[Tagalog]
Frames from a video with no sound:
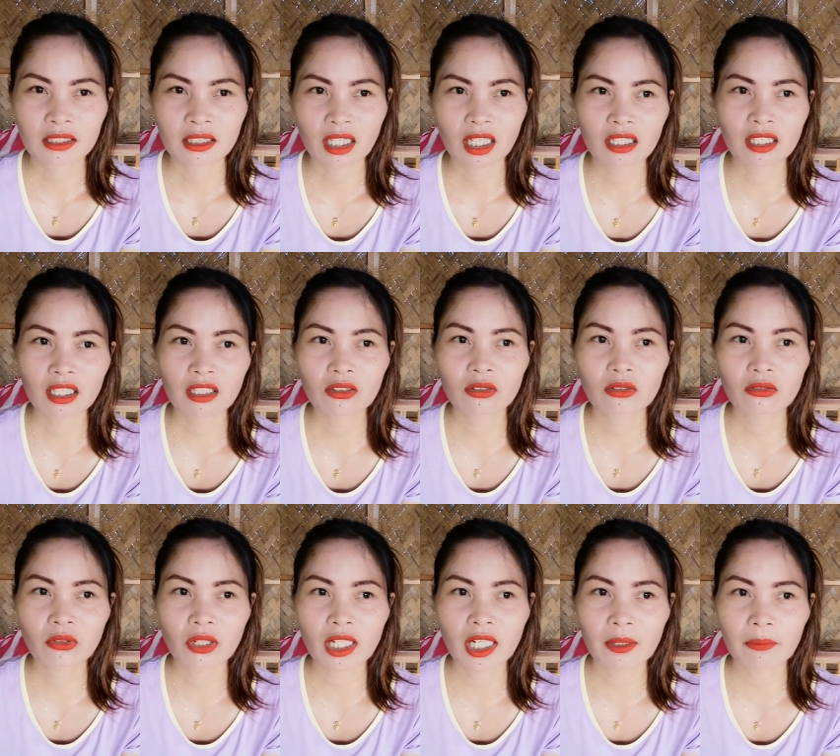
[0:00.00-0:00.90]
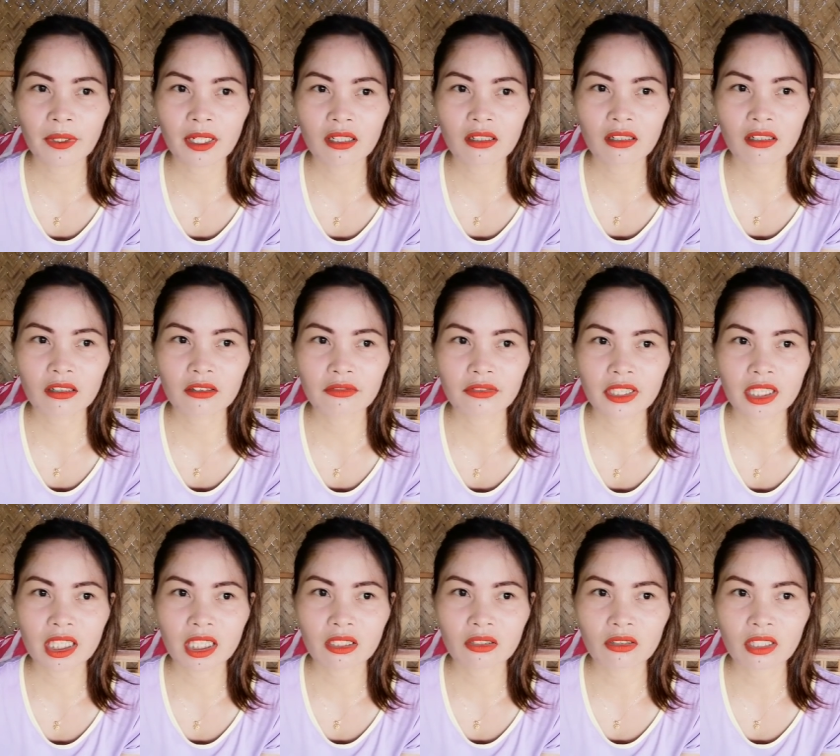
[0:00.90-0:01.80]
Kasi nung wala pang COVID,
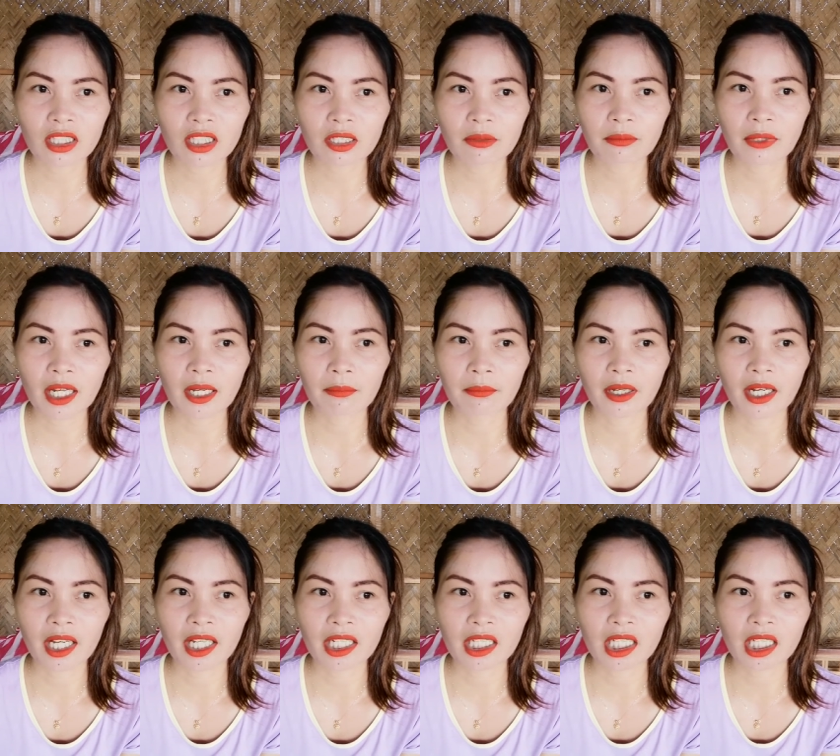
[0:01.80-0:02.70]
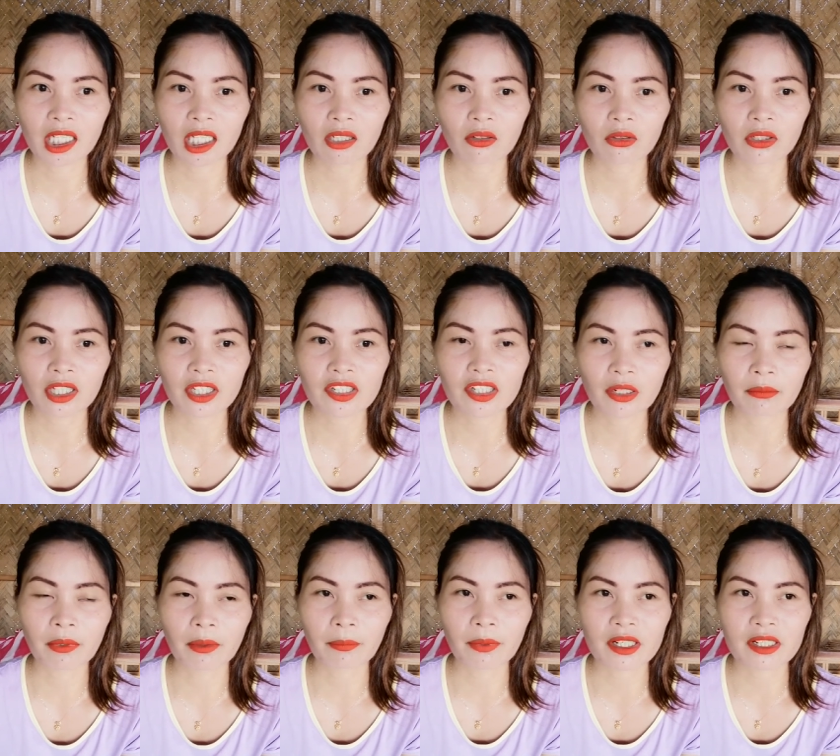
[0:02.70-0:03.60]
dito na si mama, hindi ko rin
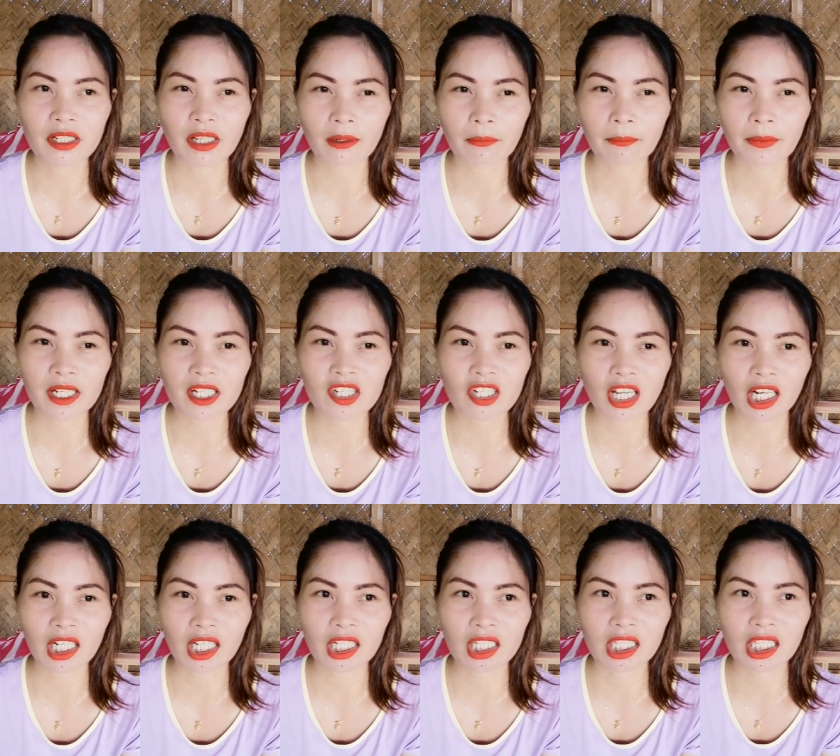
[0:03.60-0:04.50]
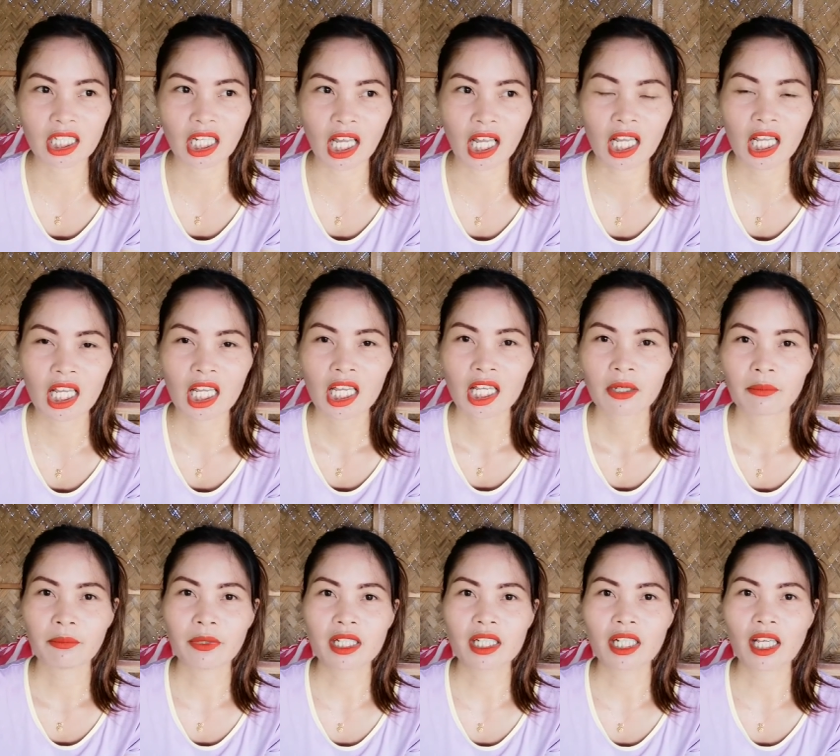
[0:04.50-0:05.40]
siya mapasyal, pasyal. Kasi nga,
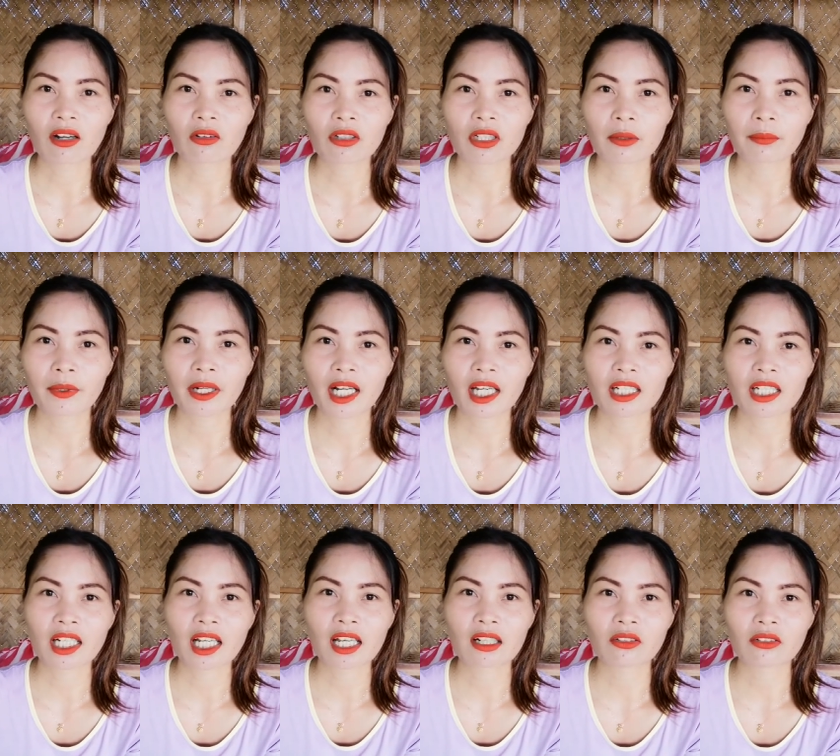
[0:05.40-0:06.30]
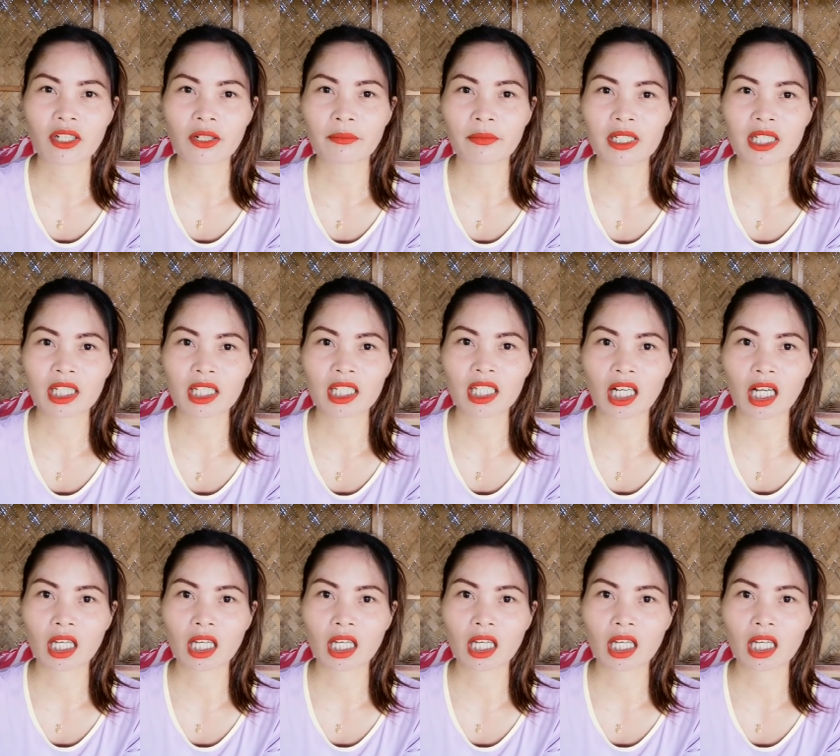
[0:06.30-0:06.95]
busy ako sa pag-asikaso ng bisita.